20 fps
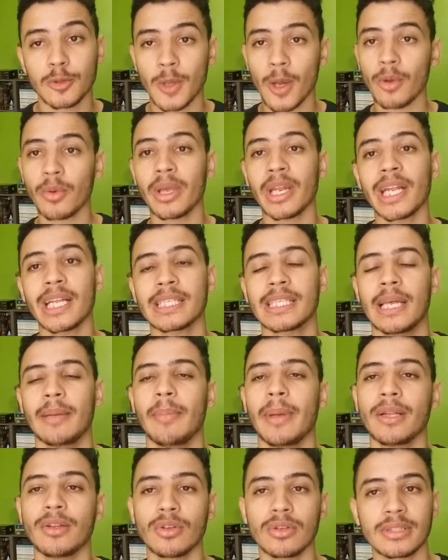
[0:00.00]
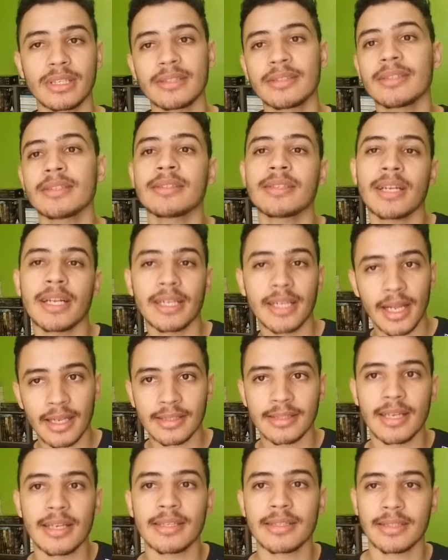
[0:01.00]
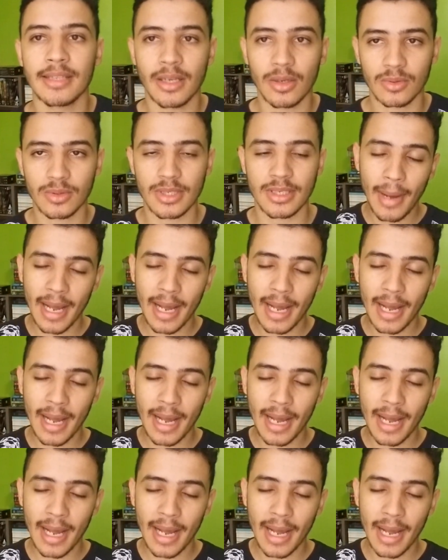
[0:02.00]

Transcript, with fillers: que eu queria saber todos esses 36 deuses.